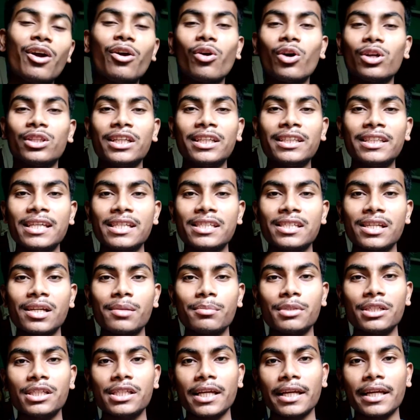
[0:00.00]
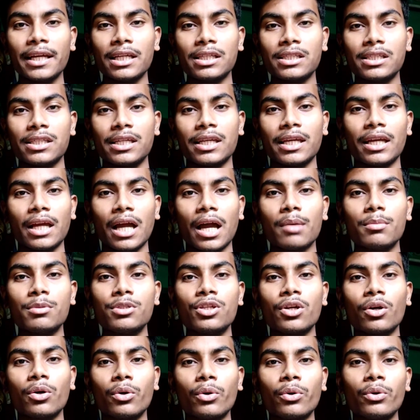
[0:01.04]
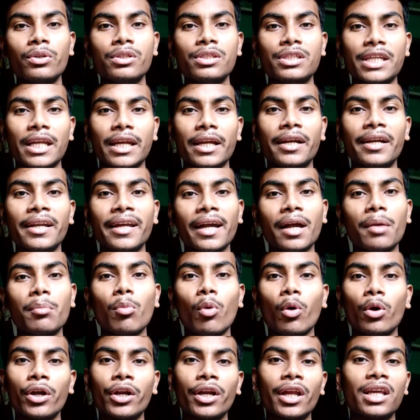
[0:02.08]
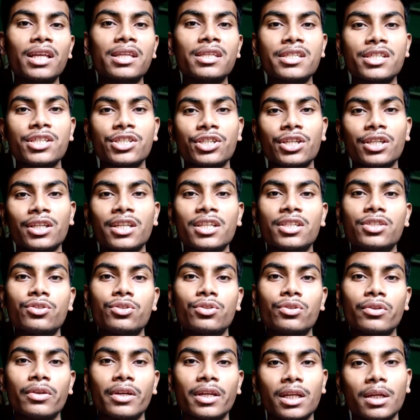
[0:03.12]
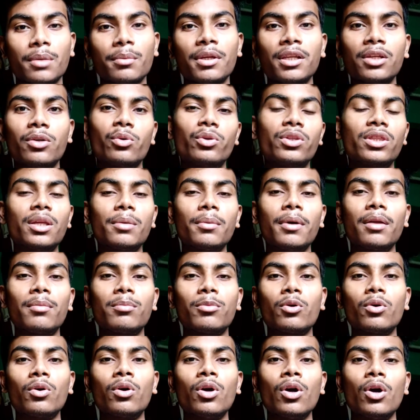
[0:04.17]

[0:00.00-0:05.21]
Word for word: কথা দিয়েছিলাম নিজেকে যে আমি যখন চ্যানেলটাকে মনিটাইজেশনের জন্য এনাবেল করতে পারবো